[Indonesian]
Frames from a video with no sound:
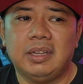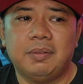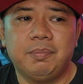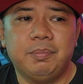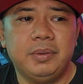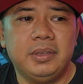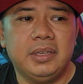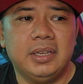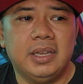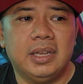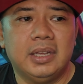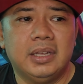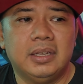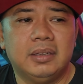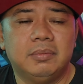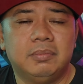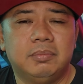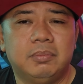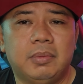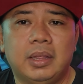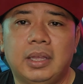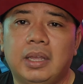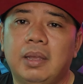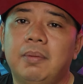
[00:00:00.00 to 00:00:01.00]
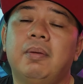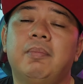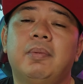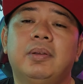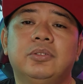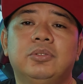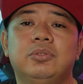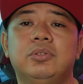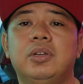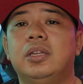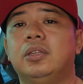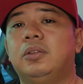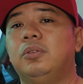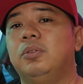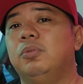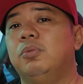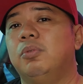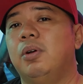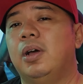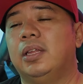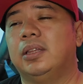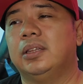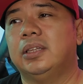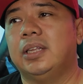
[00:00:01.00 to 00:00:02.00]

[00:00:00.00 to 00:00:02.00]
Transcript: Tapi ya mereka memang sudah tua.